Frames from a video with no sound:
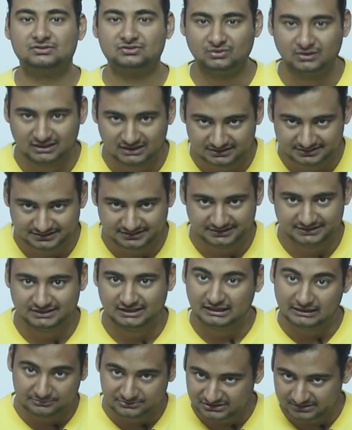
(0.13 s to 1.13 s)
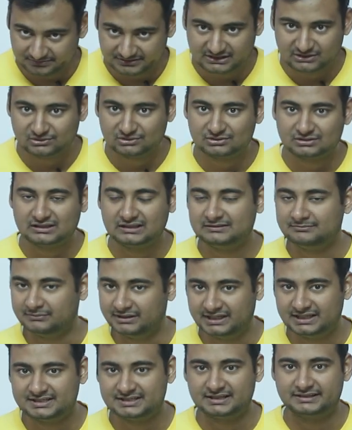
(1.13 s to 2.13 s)
स्वागत है आप सभी लोगों का
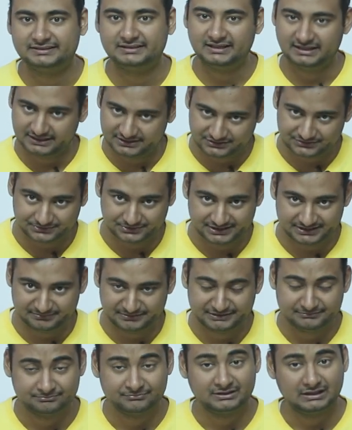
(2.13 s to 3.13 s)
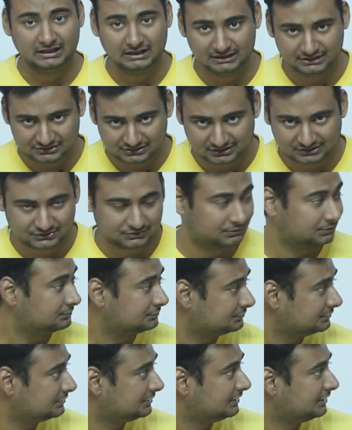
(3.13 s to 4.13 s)
मेरे चैनल एस टू टी में आज के शो
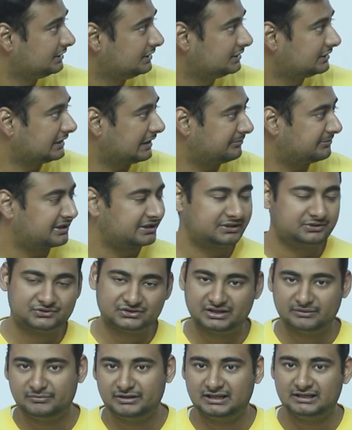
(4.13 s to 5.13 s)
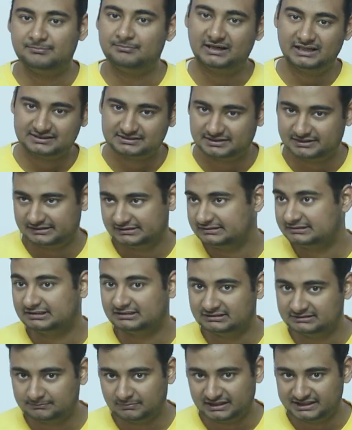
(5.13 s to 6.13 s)
कैमरा ट्यूसडे में हम बात करेंगे
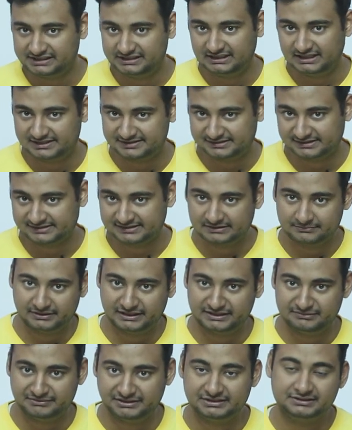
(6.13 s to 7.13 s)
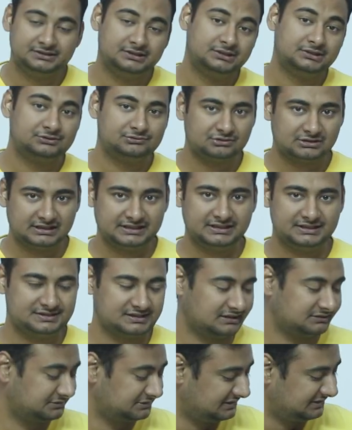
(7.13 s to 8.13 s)
थर्ड पार्टी लेंसेज के बारे में तो आइए
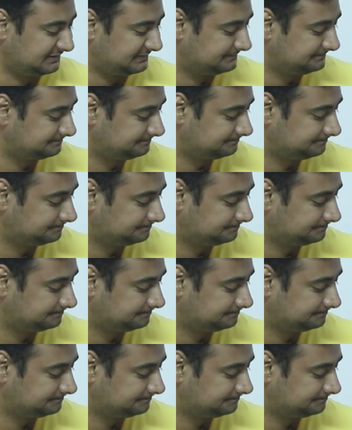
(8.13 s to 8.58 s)
जानते हैं